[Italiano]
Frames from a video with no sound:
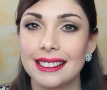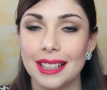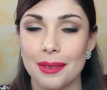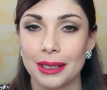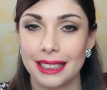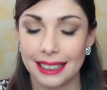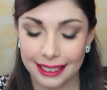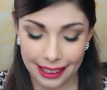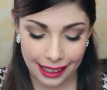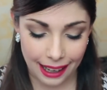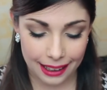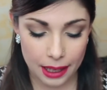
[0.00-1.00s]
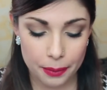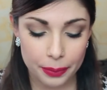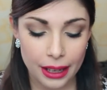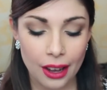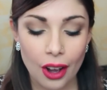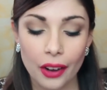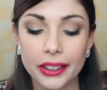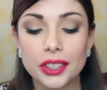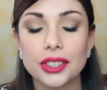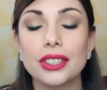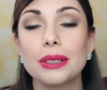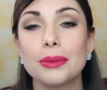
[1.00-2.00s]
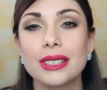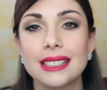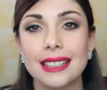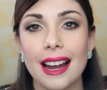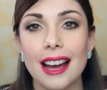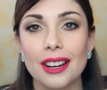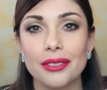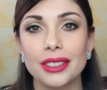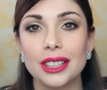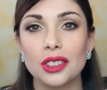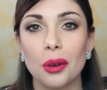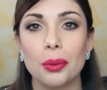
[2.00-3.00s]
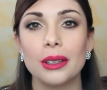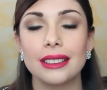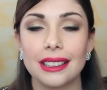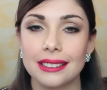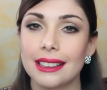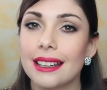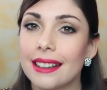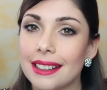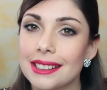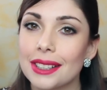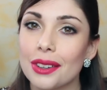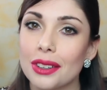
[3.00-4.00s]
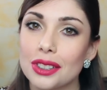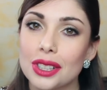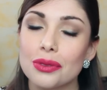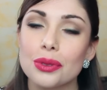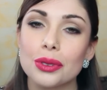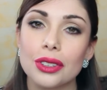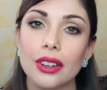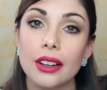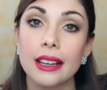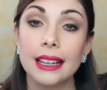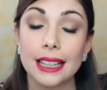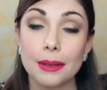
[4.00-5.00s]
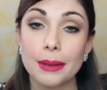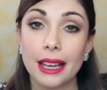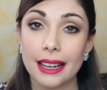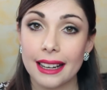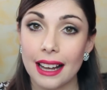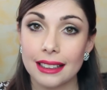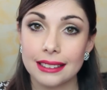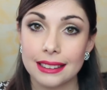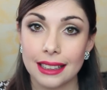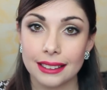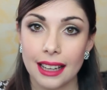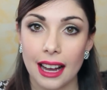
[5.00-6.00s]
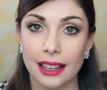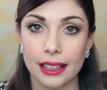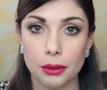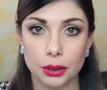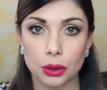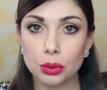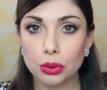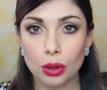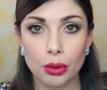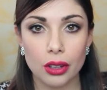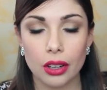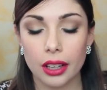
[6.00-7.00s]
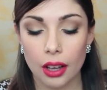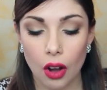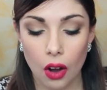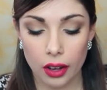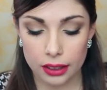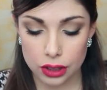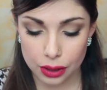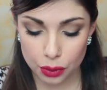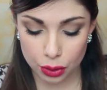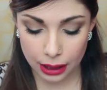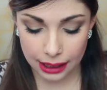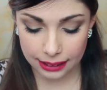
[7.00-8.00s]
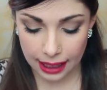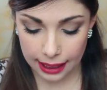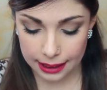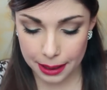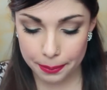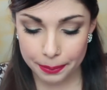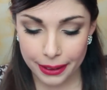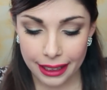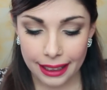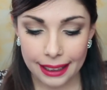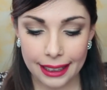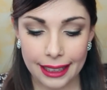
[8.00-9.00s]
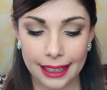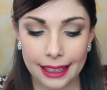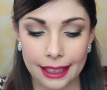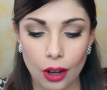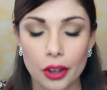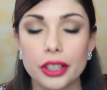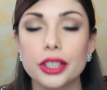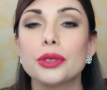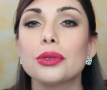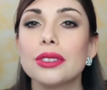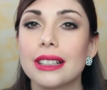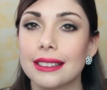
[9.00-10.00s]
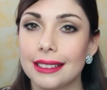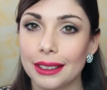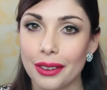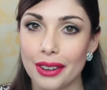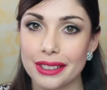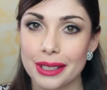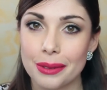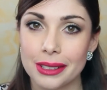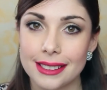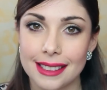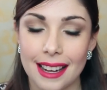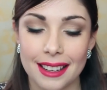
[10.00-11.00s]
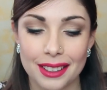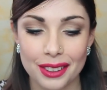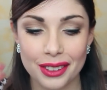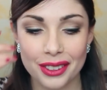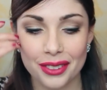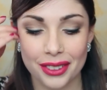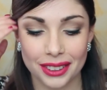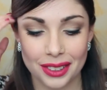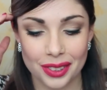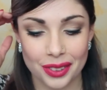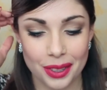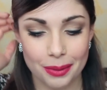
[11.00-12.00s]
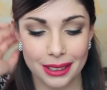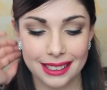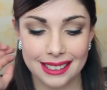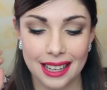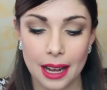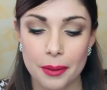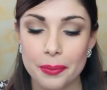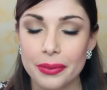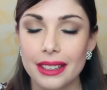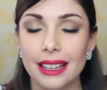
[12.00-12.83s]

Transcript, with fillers: al tema del canale, ho deciso di mostrarvi, dopo le tante richieste che ho ricevuto, i miei regali di Natale, quindi tutto quello che ho ricevuto a Natale e ho ricevuto tante cose quest'anno, infatti sono rimasta